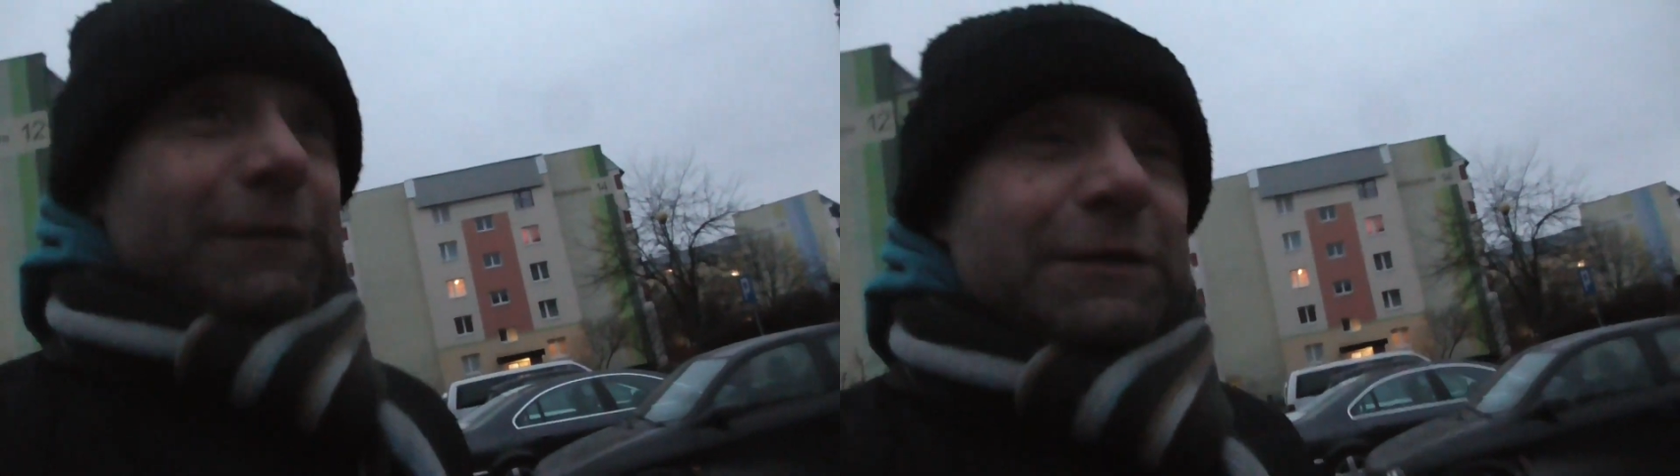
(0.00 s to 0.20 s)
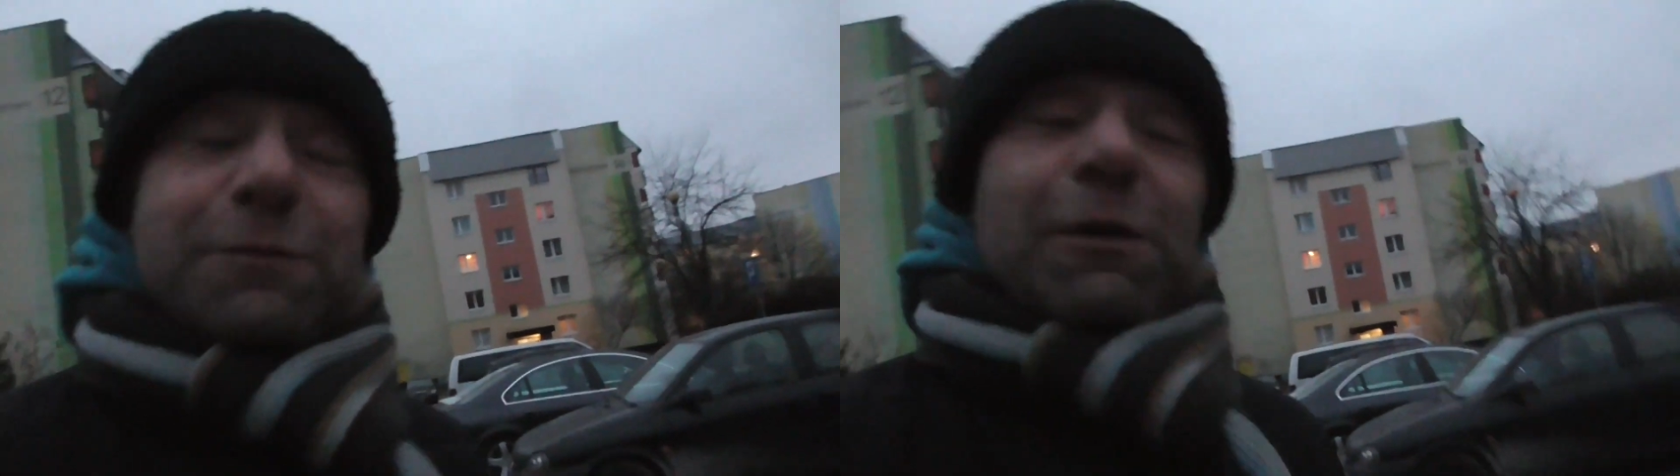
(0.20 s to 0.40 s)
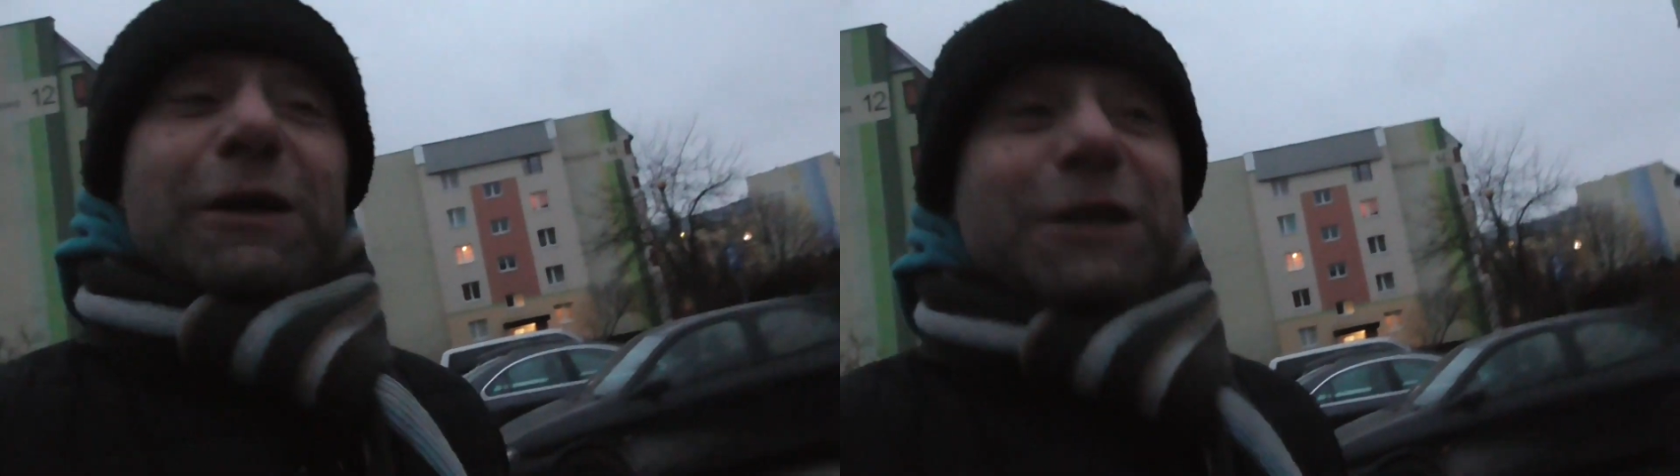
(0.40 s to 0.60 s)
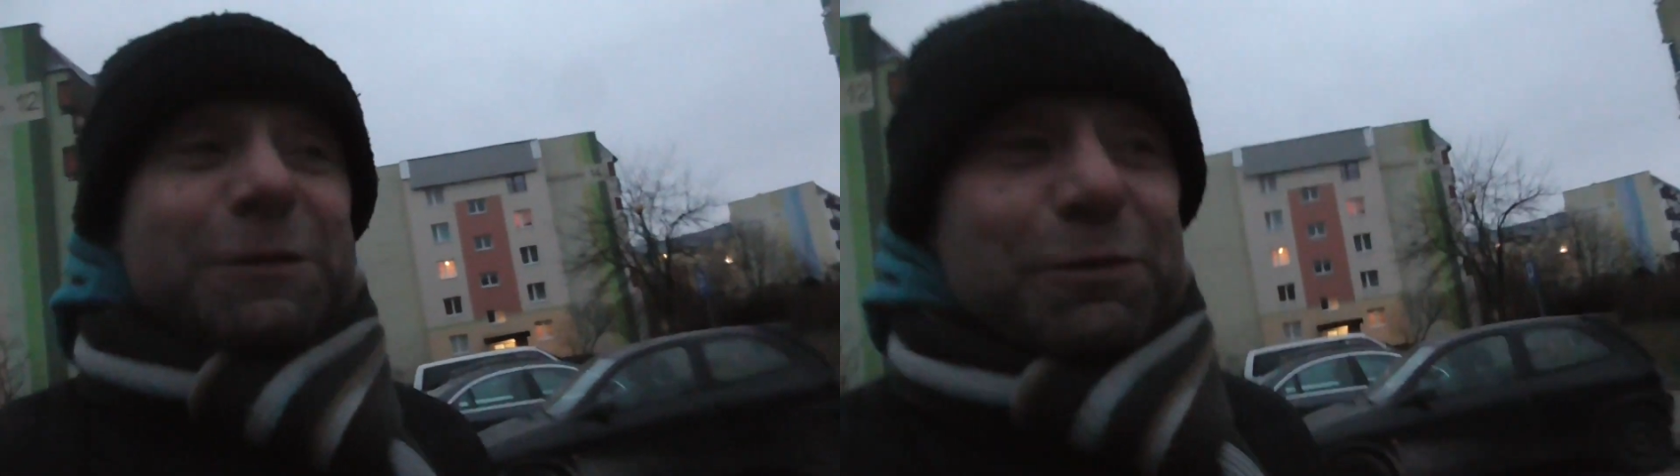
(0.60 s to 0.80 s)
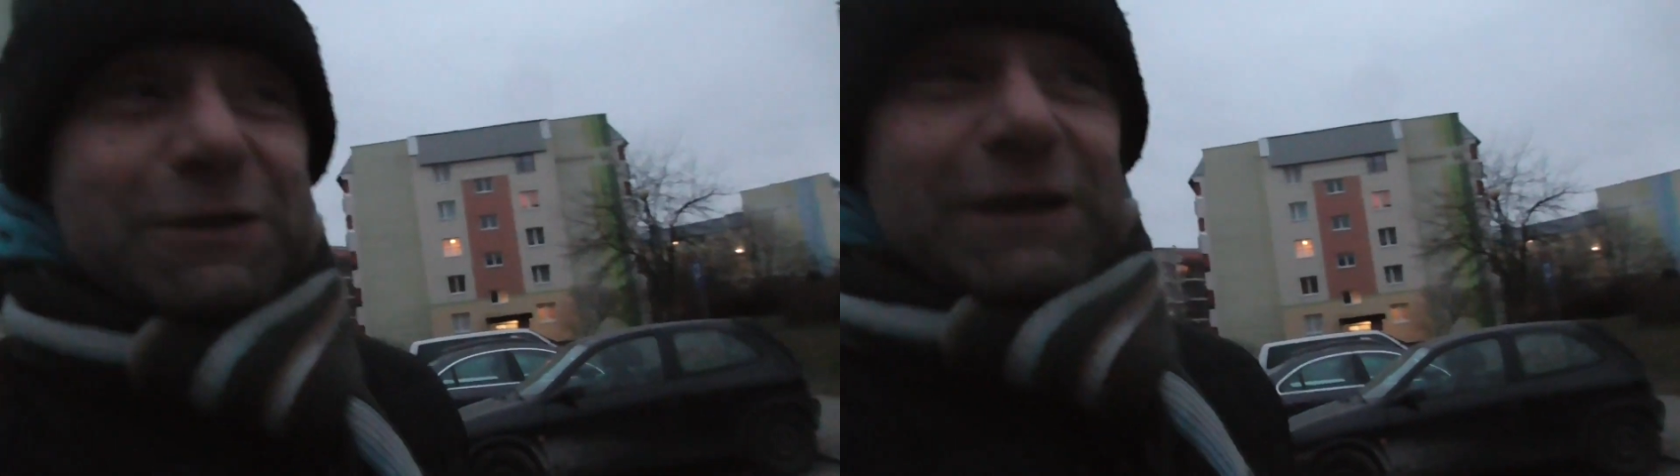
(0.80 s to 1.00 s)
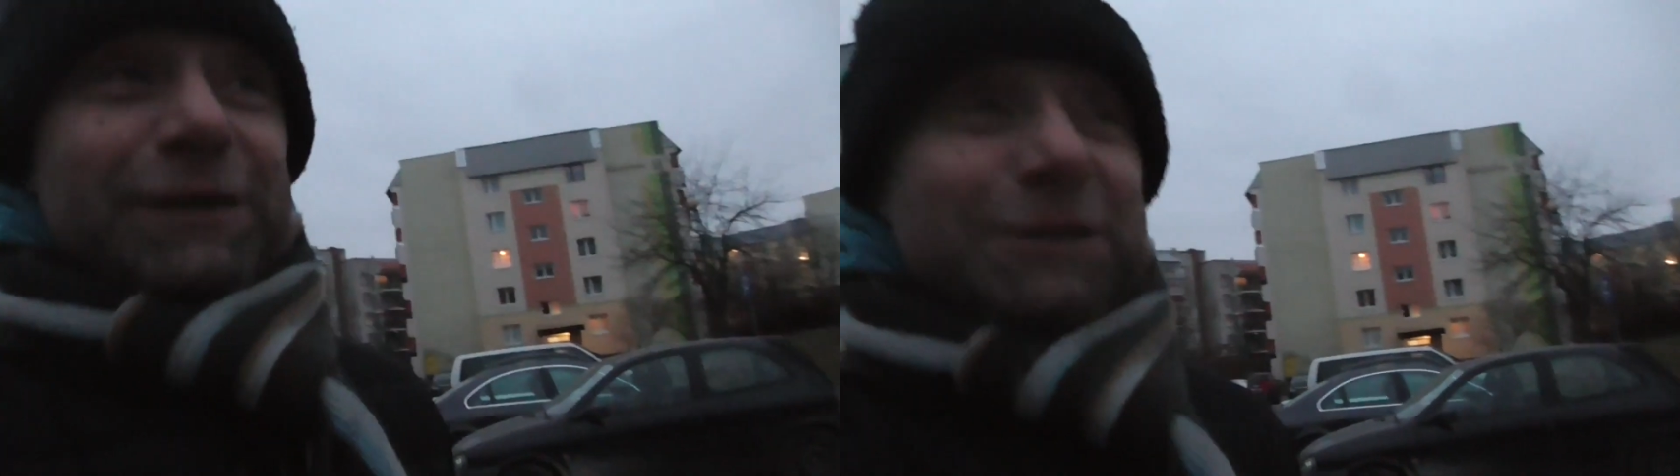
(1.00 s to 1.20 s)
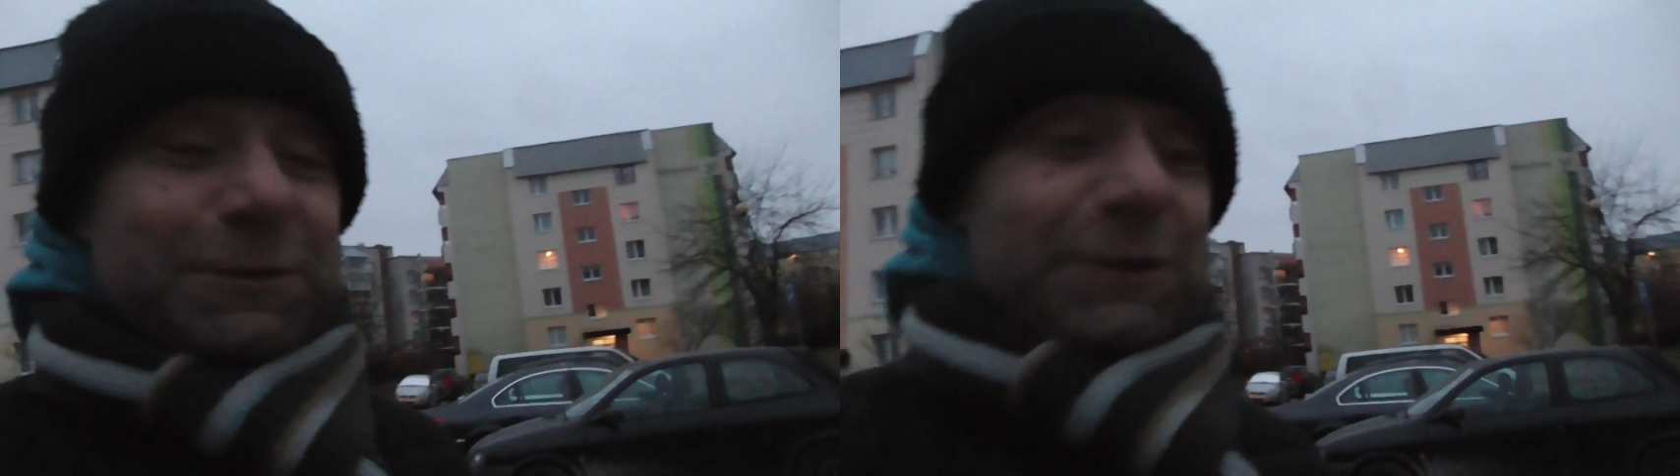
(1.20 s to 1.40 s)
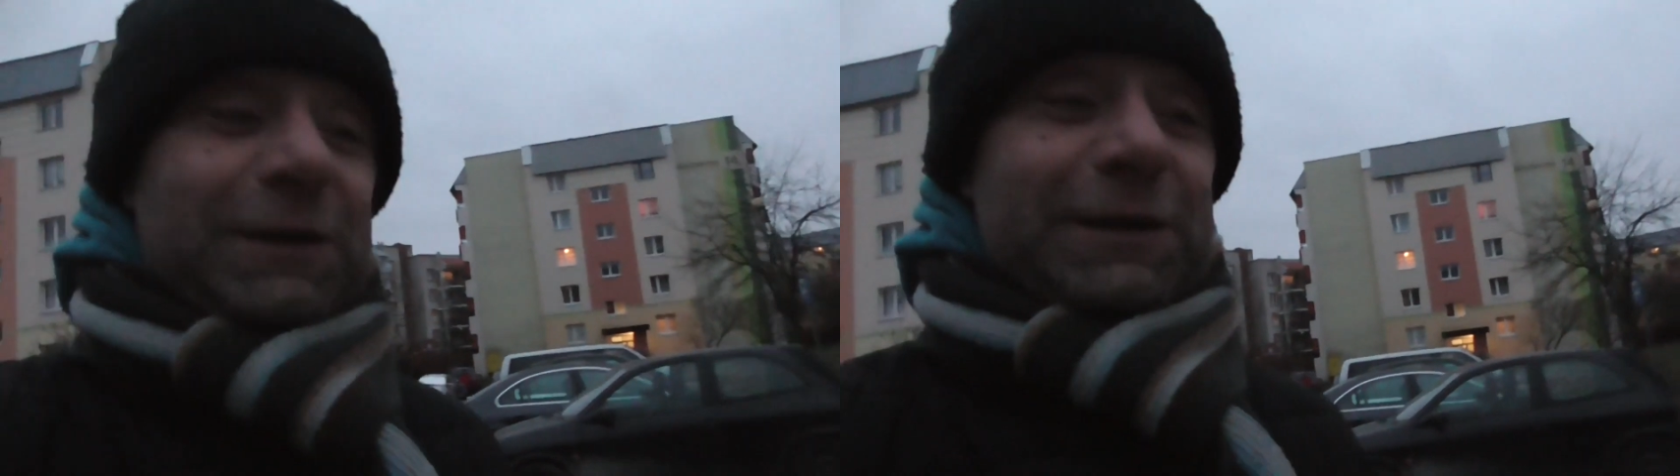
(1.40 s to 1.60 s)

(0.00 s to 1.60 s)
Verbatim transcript: Więc mogę się spodziewać